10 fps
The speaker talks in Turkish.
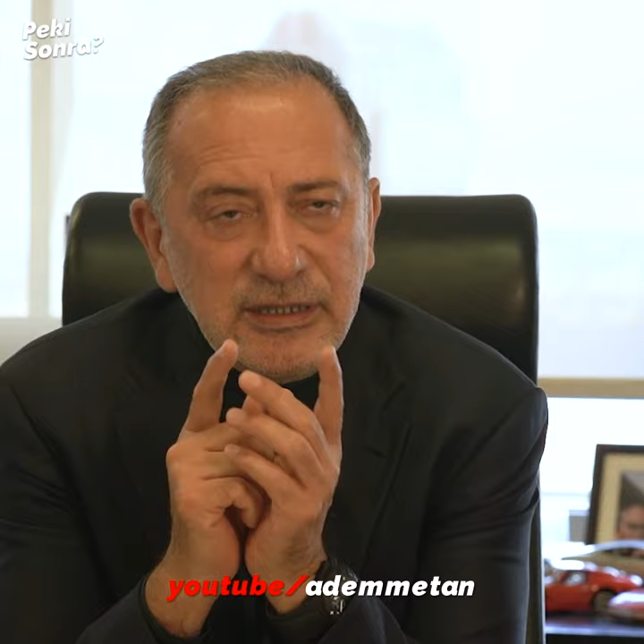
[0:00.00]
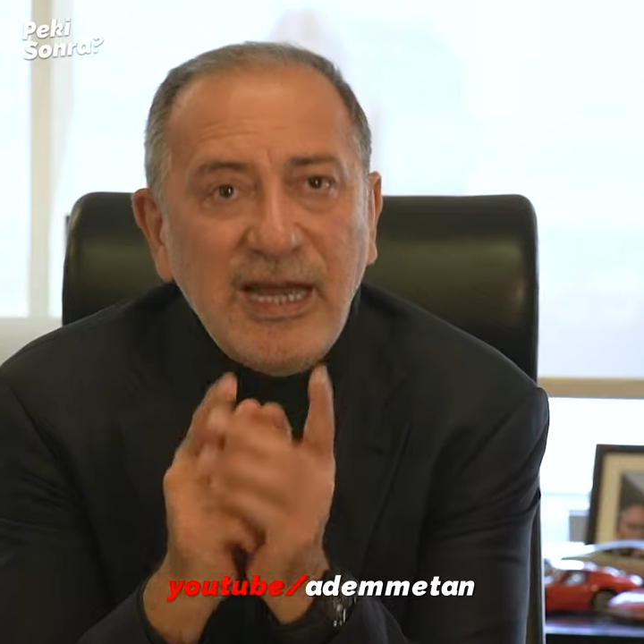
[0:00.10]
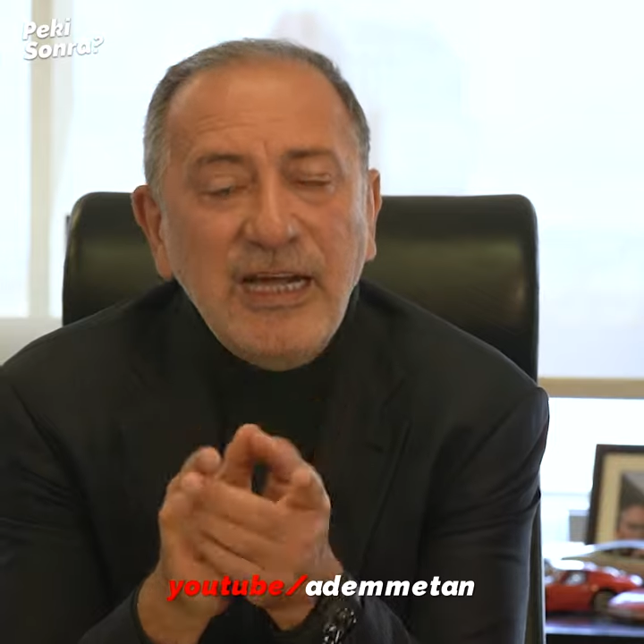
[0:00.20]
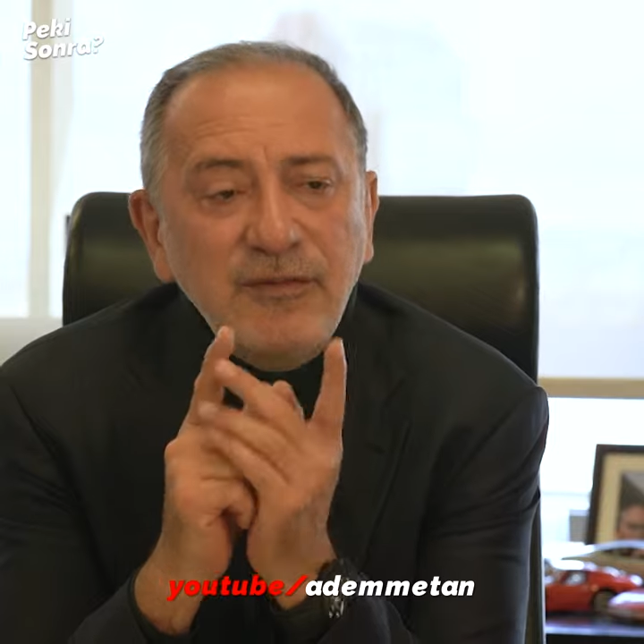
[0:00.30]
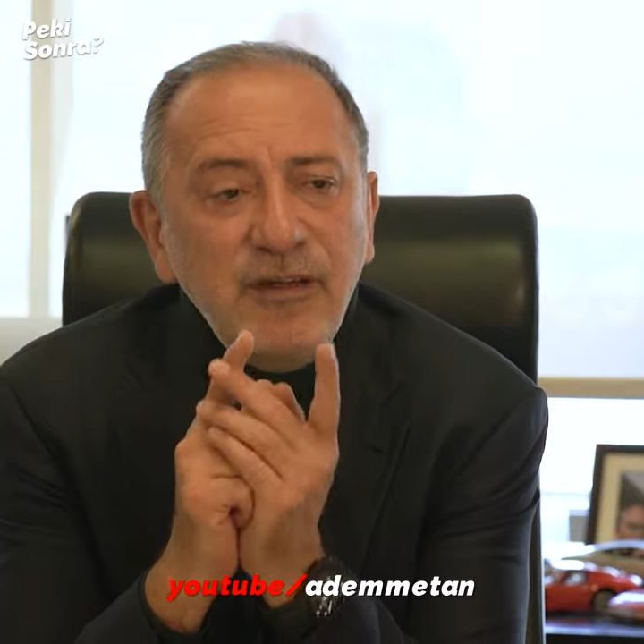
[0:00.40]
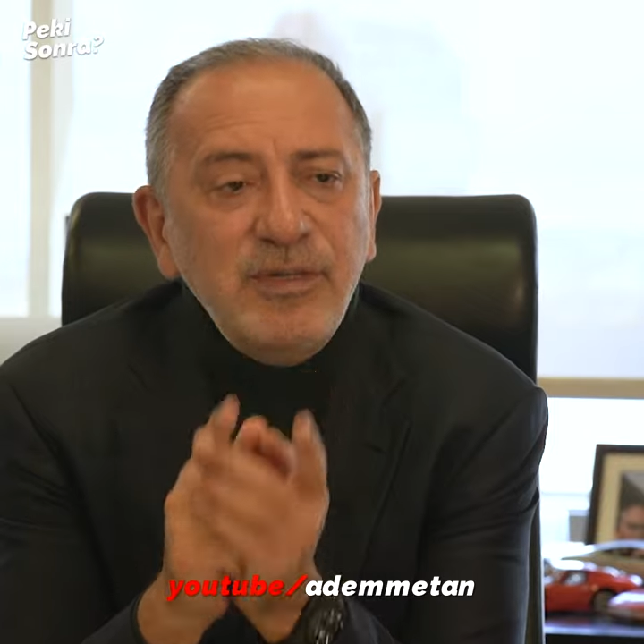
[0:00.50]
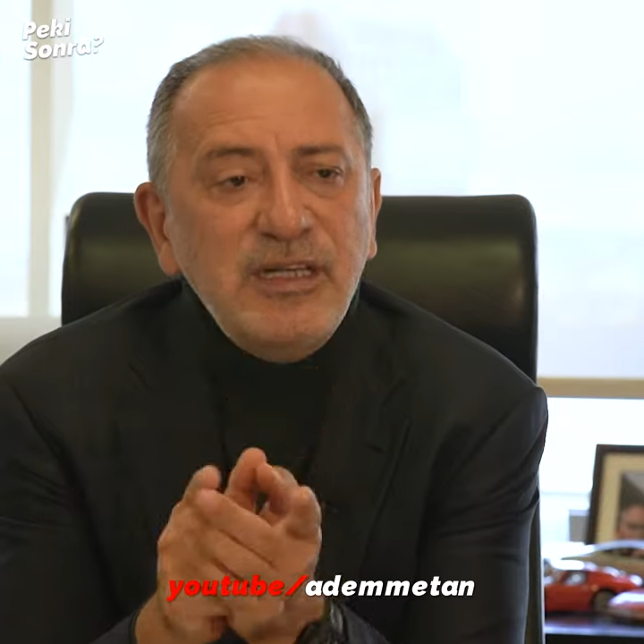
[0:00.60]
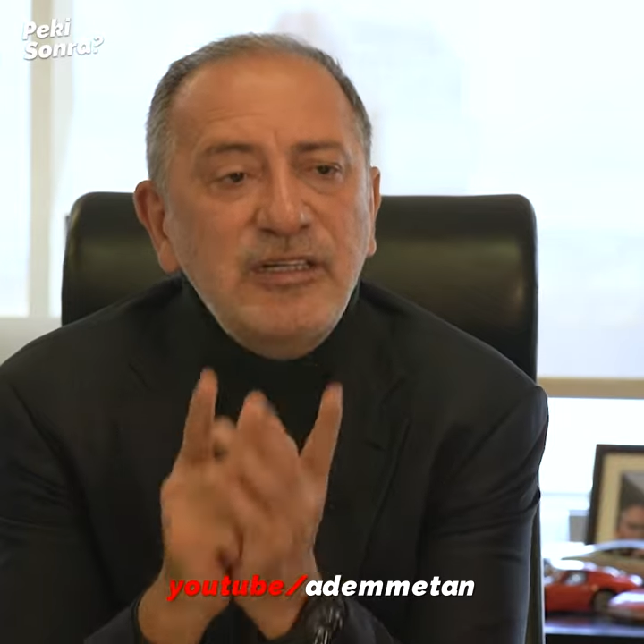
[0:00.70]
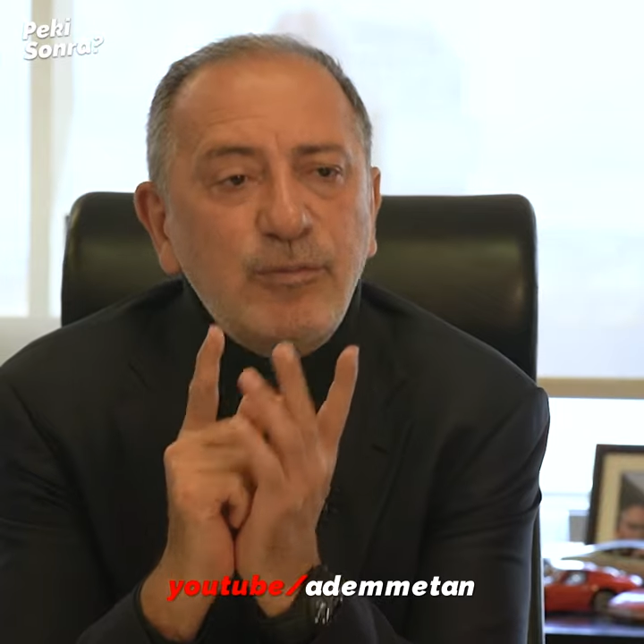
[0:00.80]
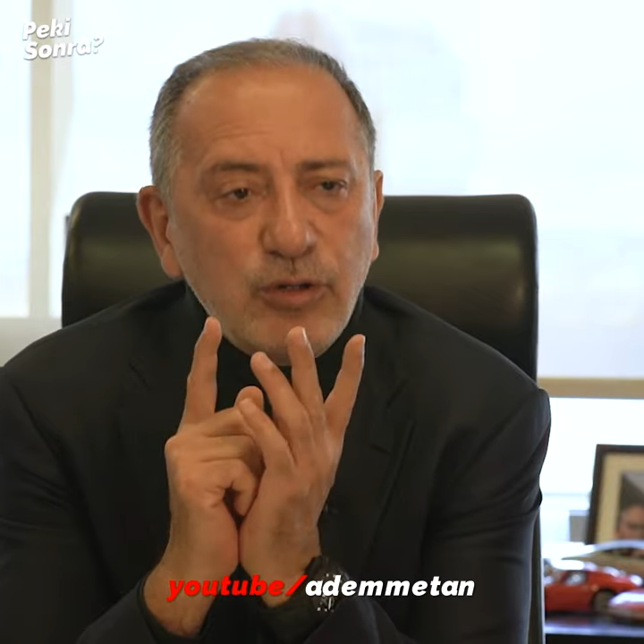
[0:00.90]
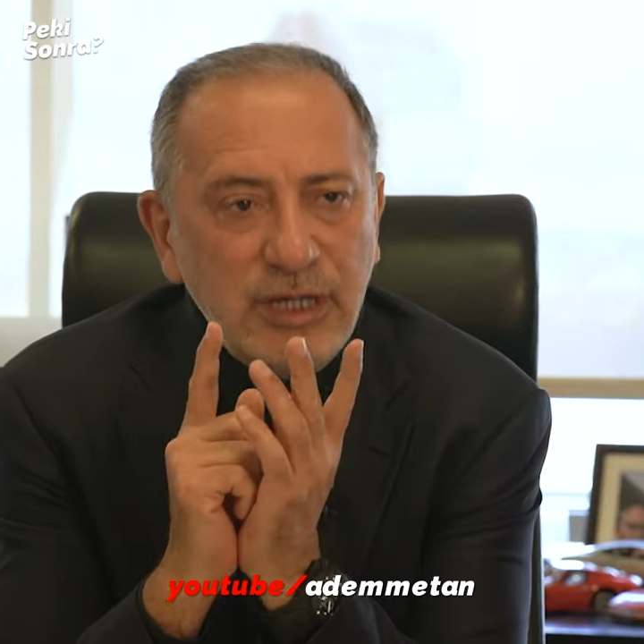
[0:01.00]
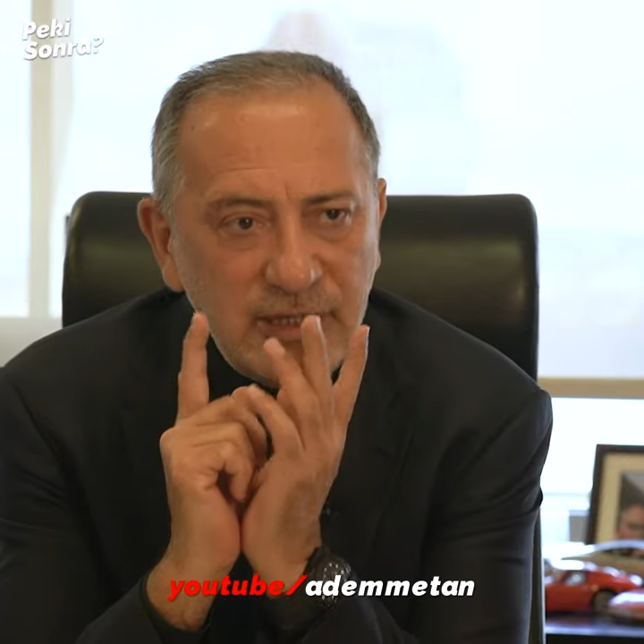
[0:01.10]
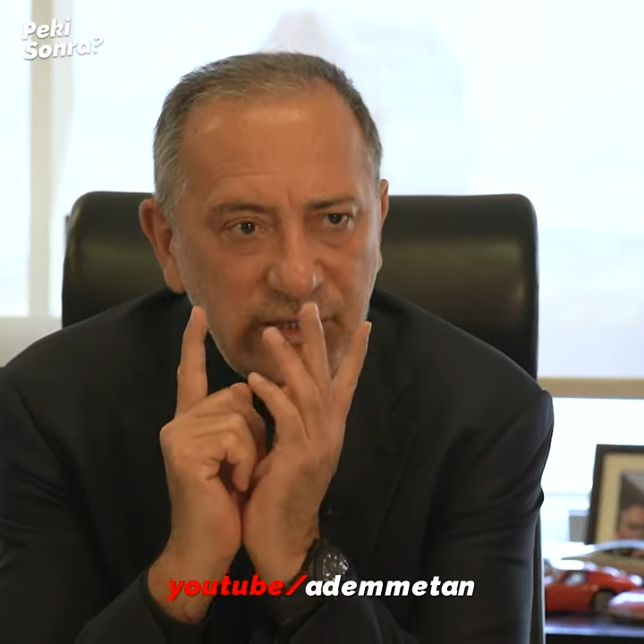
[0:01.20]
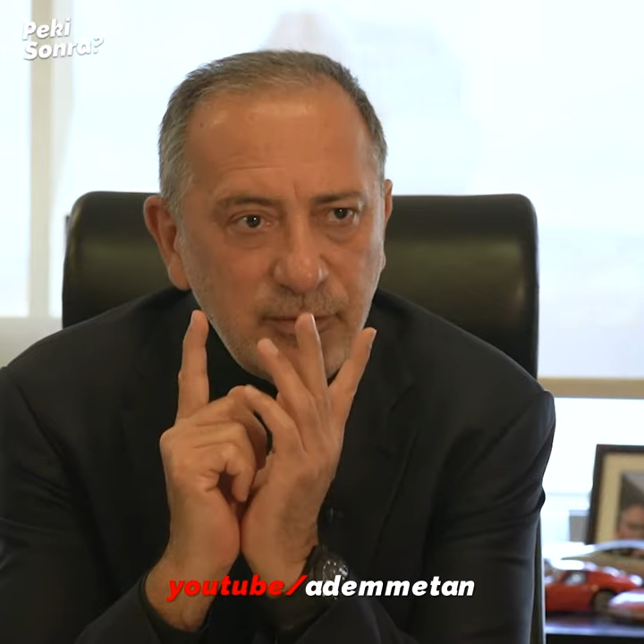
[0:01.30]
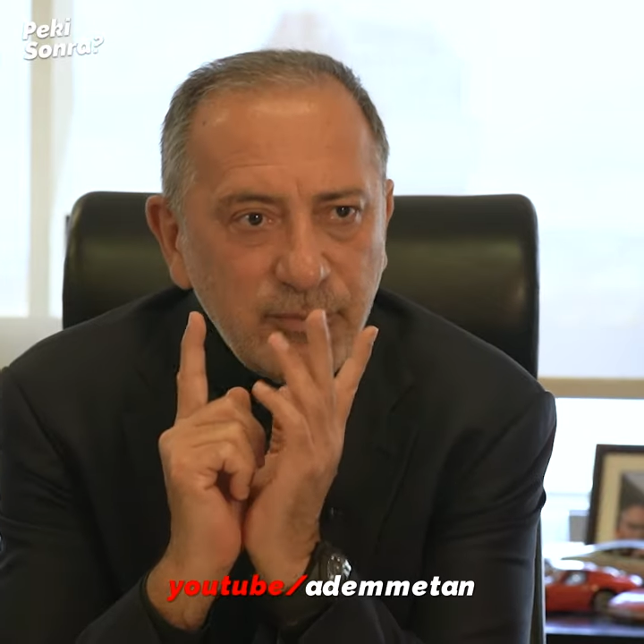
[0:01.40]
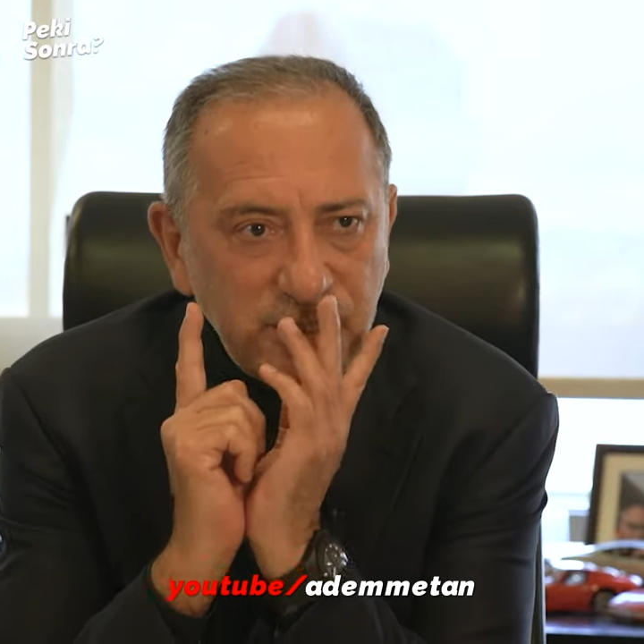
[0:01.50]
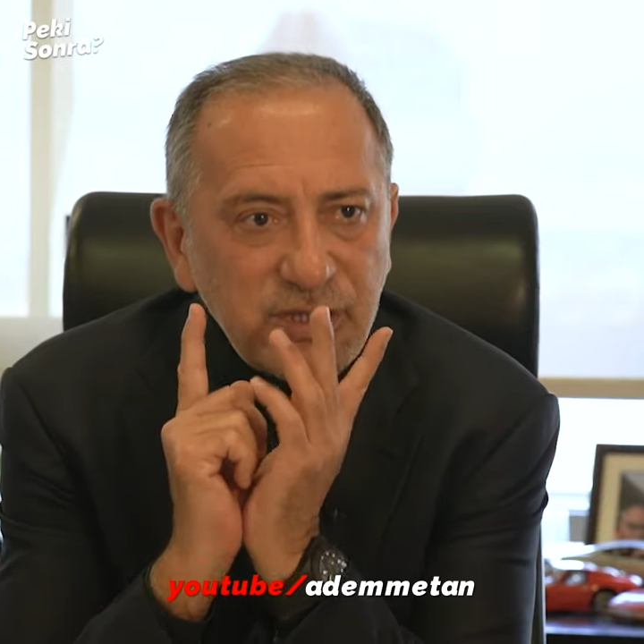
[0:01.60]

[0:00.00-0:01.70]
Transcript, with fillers: Yerli ve milli modern eğitimin